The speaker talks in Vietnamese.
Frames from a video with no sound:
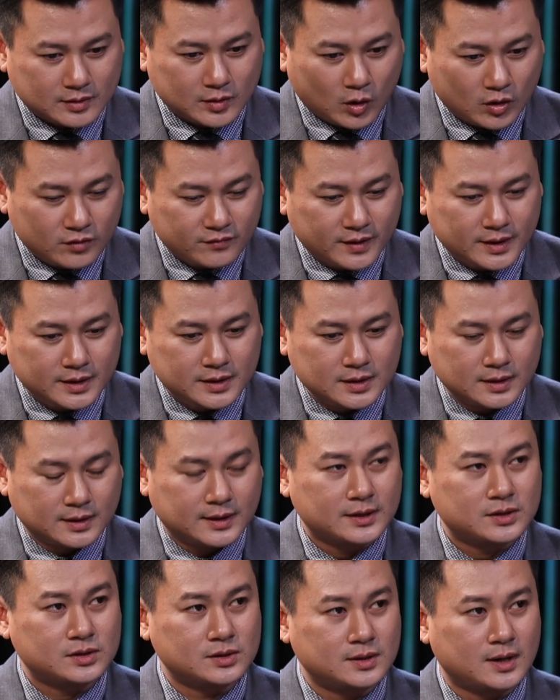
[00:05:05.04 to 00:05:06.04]
Đối với những
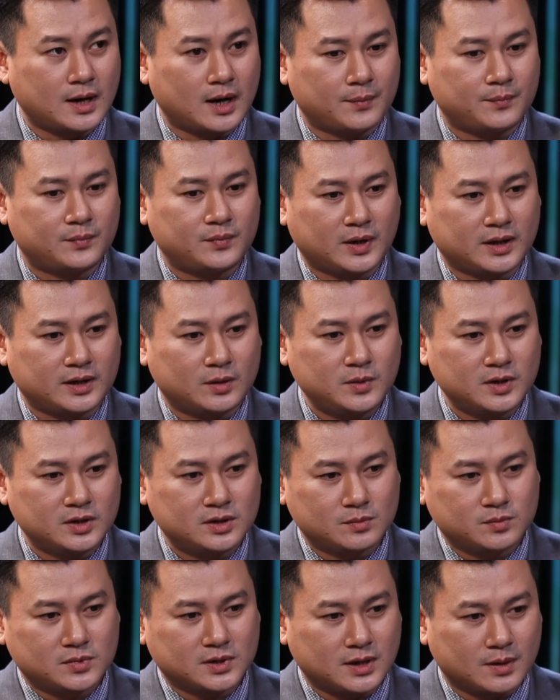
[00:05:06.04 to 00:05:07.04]
cái trường hợp mà giống như
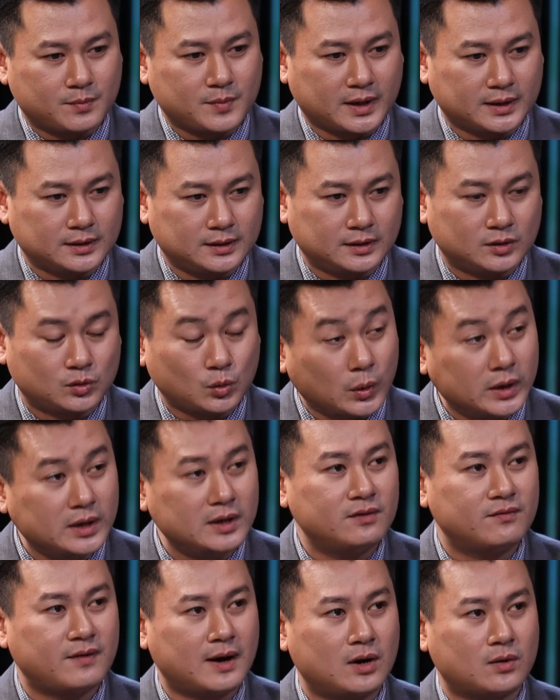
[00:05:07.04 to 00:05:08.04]
trong trường hợp này thì
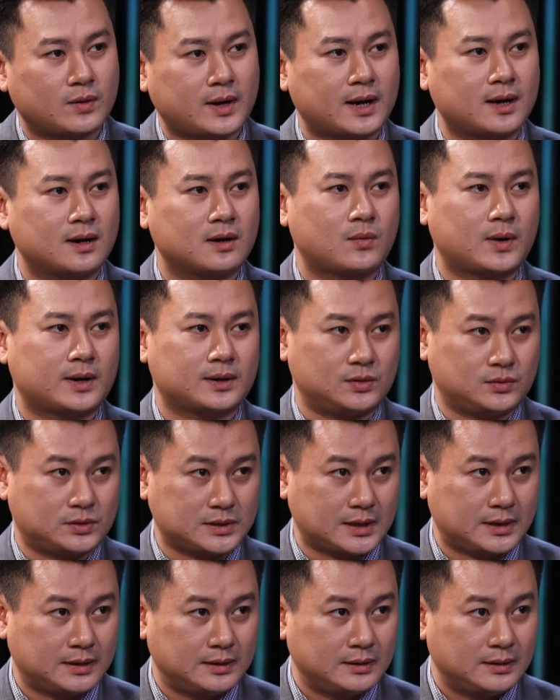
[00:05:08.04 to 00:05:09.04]
tùy vào các cơ quan điều
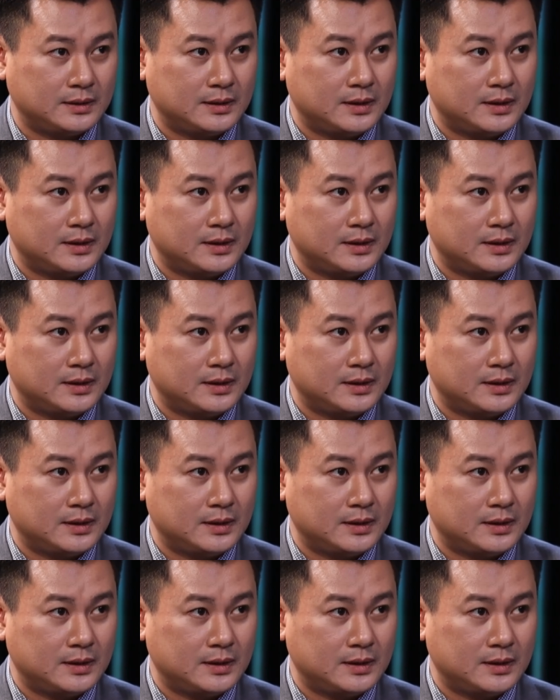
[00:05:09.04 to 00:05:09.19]
tra,